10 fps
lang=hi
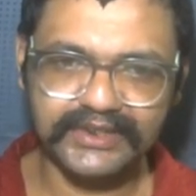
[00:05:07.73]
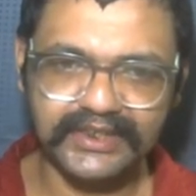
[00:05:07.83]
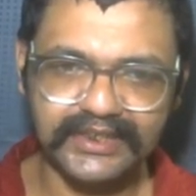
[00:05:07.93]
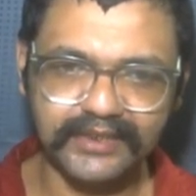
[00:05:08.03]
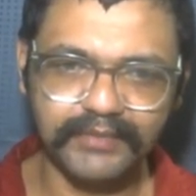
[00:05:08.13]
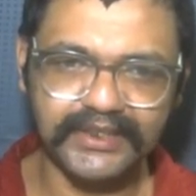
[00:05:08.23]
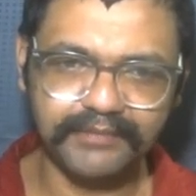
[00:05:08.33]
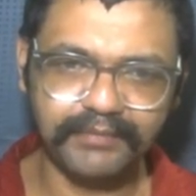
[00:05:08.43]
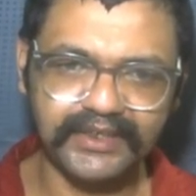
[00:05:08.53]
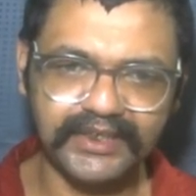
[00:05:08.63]
सारे अगर
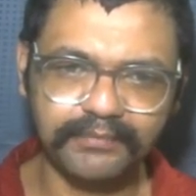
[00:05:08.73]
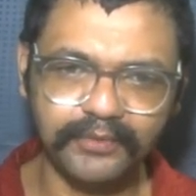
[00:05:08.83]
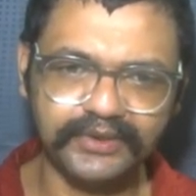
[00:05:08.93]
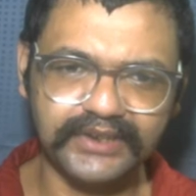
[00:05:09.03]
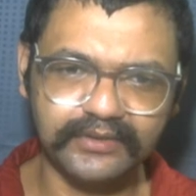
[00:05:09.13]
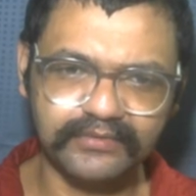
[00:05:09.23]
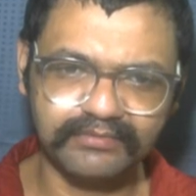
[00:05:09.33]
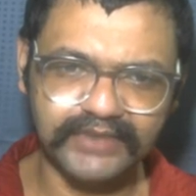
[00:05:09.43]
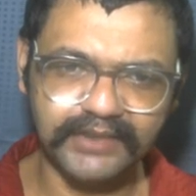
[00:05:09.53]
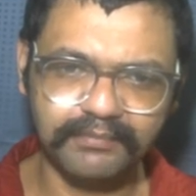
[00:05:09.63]
मल्टीपल क्लिप हों या
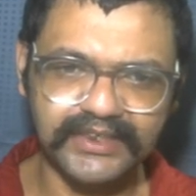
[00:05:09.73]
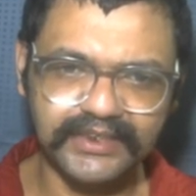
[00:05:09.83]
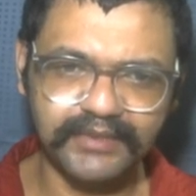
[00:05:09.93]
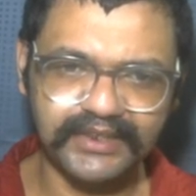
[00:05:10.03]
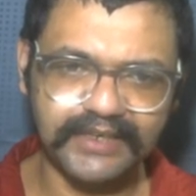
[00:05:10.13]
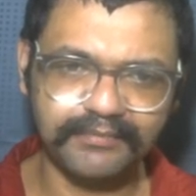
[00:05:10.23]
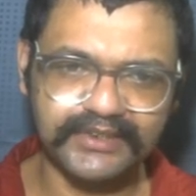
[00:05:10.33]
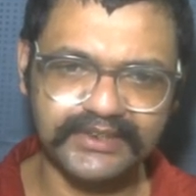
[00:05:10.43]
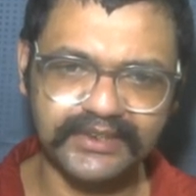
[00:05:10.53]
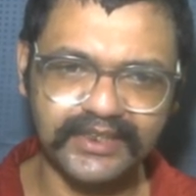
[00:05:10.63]
यानी मल्टीपल कैमरा
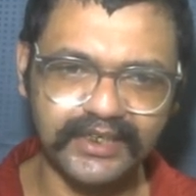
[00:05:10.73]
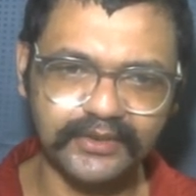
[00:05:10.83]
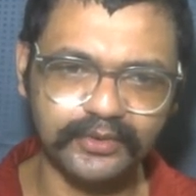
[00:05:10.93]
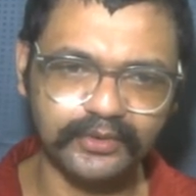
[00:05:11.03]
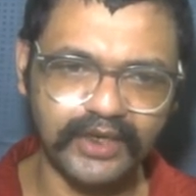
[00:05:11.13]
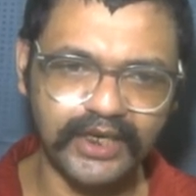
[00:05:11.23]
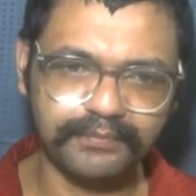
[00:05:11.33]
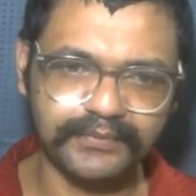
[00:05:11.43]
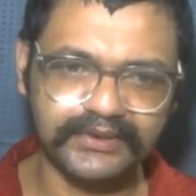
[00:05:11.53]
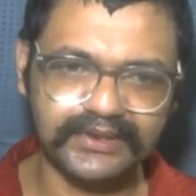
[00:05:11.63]
से रिकॉर्ड हो तो
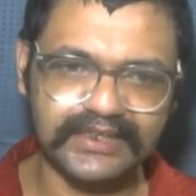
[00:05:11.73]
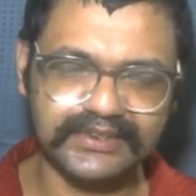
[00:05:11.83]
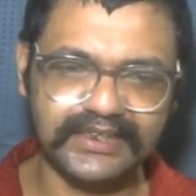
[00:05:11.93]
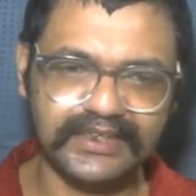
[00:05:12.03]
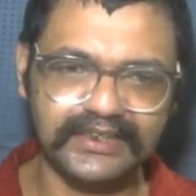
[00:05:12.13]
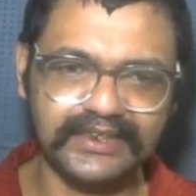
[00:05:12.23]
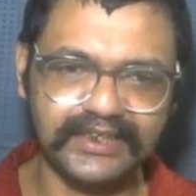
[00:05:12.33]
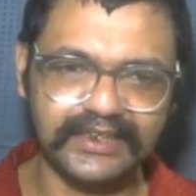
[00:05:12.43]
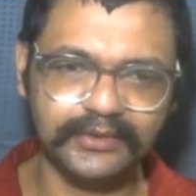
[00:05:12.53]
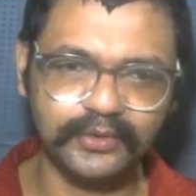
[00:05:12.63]
आप कैसे ही
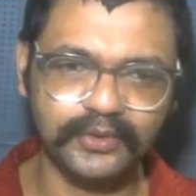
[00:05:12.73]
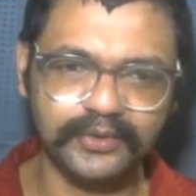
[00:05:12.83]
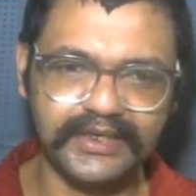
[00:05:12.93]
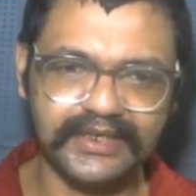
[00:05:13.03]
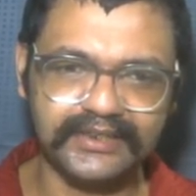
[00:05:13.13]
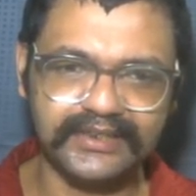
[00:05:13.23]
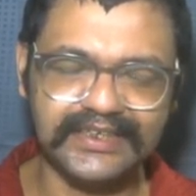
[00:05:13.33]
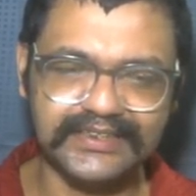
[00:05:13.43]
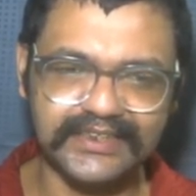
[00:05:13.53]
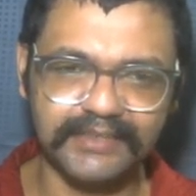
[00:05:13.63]
इनको एक
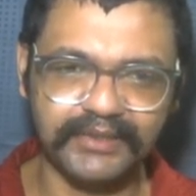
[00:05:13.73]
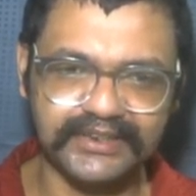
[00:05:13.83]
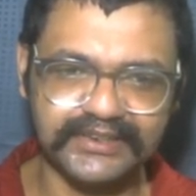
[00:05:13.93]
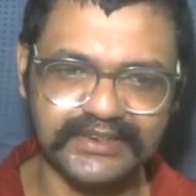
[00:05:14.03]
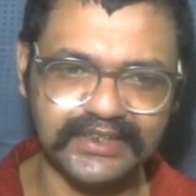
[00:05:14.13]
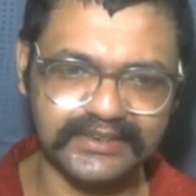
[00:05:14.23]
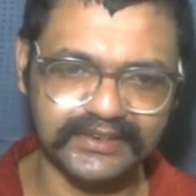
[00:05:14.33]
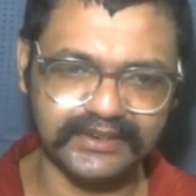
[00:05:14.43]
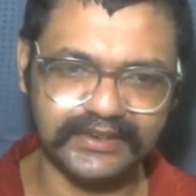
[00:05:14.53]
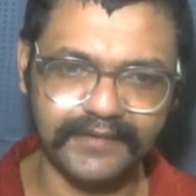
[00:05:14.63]
क्लिक्स की मदद से कर
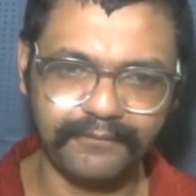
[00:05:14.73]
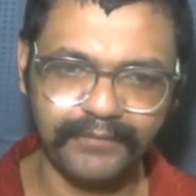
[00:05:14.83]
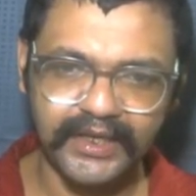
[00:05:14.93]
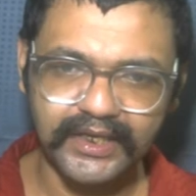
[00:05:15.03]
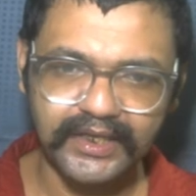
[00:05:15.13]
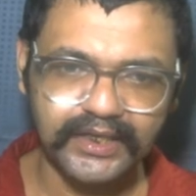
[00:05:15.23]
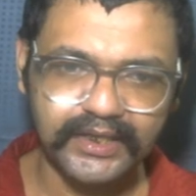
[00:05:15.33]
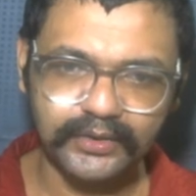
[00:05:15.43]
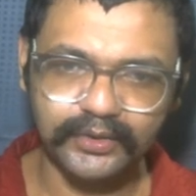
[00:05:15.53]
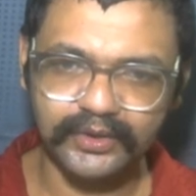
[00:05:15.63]
सकते हैं
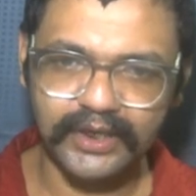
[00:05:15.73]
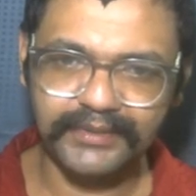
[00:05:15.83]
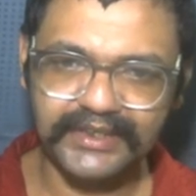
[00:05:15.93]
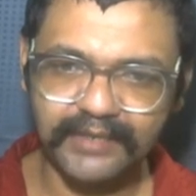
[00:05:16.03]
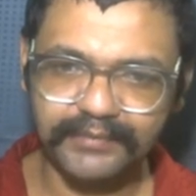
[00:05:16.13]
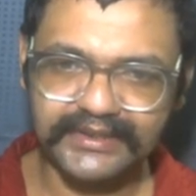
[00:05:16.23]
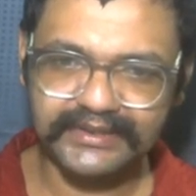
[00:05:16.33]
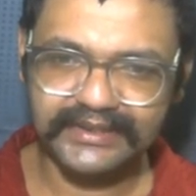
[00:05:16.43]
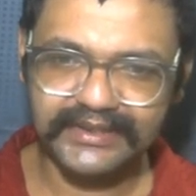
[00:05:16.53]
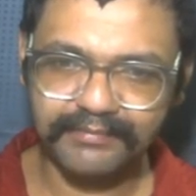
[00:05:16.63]
तो अभी यहाँ पर ये
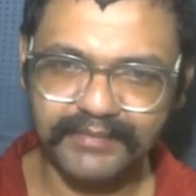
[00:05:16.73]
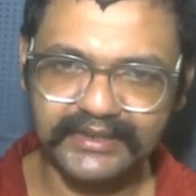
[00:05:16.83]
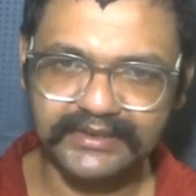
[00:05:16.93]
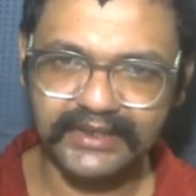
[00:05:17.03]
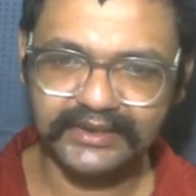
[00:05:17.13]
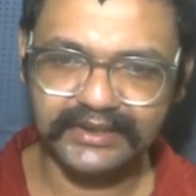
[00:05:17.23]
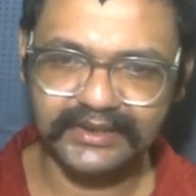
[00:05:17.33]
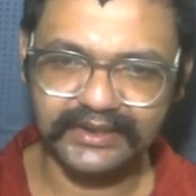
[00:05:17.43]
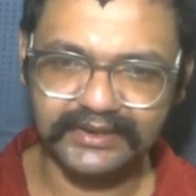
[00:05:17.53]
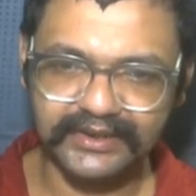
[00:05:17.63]
देखिए मैं यहाँ तक
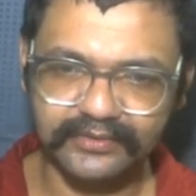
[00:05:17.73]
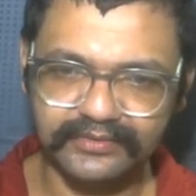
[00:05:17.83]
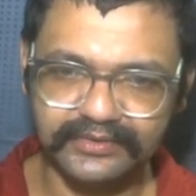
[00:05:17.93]
रखता हूँ